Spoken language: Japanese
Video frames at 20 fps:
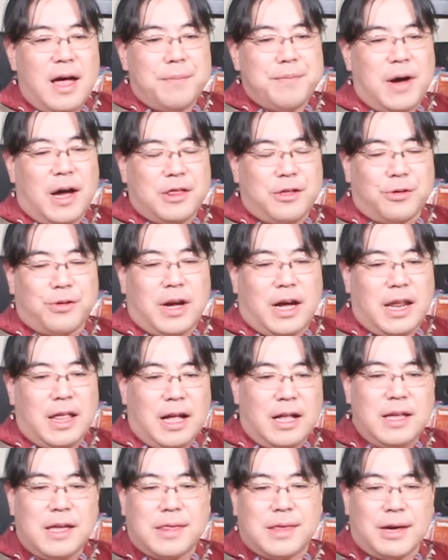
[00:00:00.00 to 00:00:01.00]
まあ、ちょっとあれ
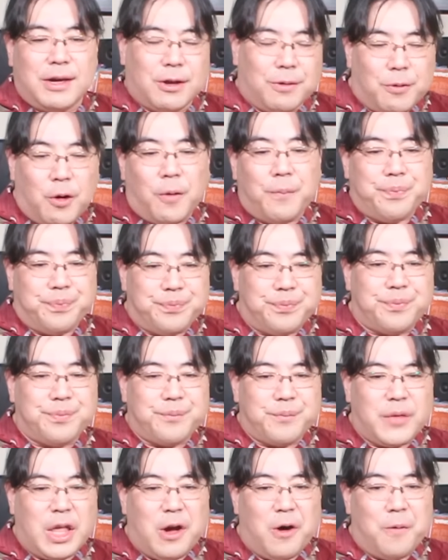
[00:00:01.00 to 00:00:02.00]
なんですけれども、う
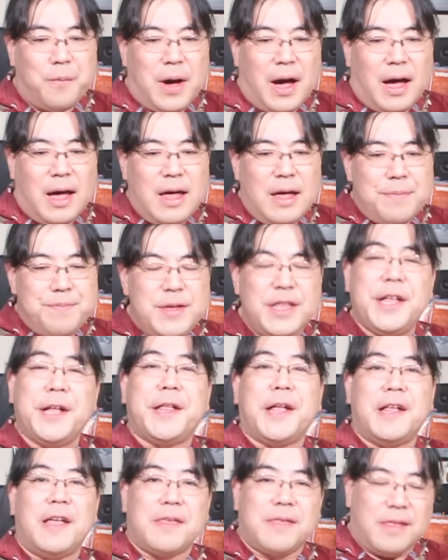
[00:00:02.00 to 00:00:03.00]
ん、でもまあ、見て
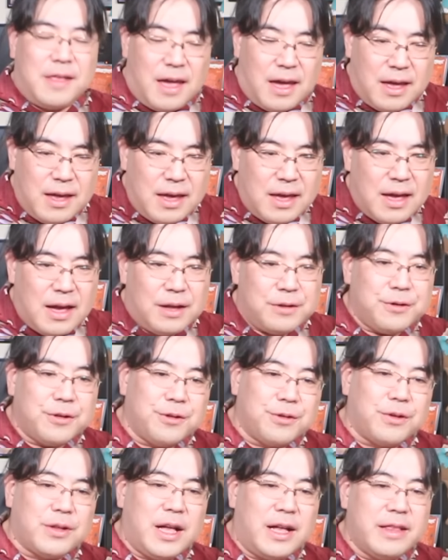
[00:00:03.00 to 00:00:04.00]
てですね、あの、
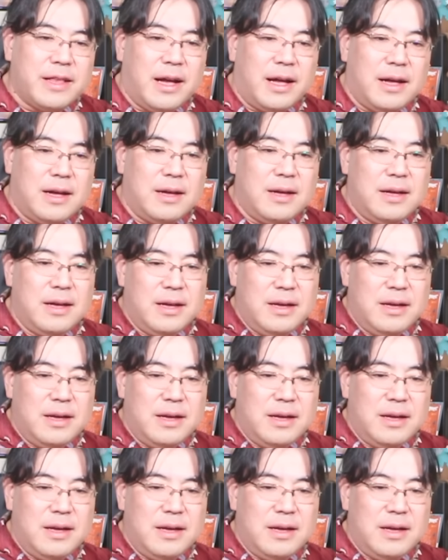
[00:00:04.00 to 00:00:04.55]
ちょっとだんだん、